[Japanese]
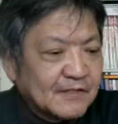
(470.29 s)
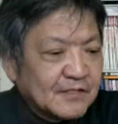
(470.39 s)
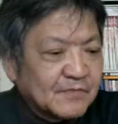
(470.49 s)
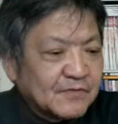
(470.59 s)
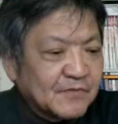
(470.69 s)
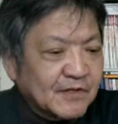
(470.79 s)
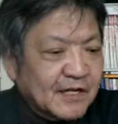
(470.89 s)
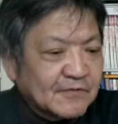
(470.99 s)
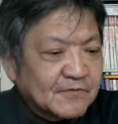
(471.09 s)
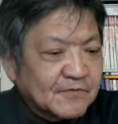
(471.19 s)
自分も
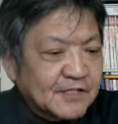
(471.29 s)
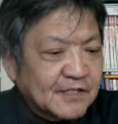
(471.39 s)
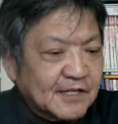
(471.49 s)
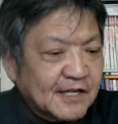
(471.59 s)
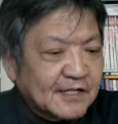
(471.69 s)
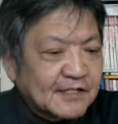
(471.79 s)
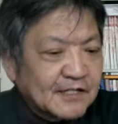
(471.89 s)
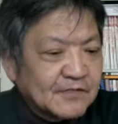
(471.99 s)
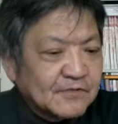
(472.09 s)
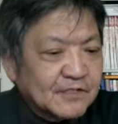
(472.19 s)
韓国を捨てて海外
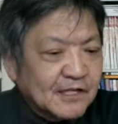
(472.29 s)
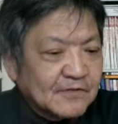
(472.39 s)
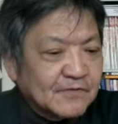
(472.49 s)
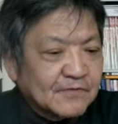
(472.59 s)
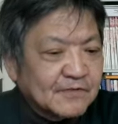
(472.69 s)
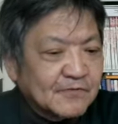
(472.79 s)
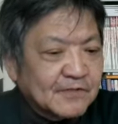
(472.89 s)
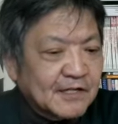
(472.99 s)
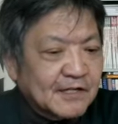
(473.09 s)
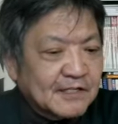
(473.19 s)
に移住したいという
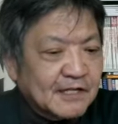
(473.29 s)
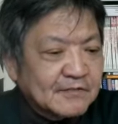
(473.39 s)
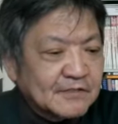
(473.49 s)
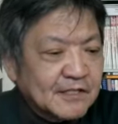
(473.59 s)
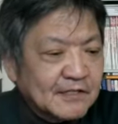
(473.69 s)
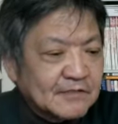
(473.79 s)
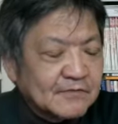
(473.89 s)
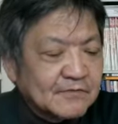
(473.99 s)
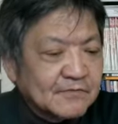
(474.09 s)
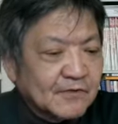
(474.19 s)
相談がたくさん
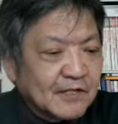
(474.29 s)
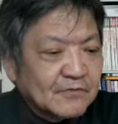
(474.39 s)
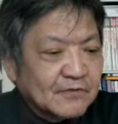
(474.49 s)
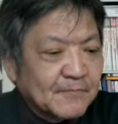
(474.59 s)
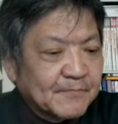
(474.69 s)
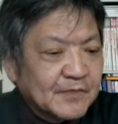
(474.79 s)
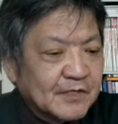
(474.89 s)
来るのだそうだ。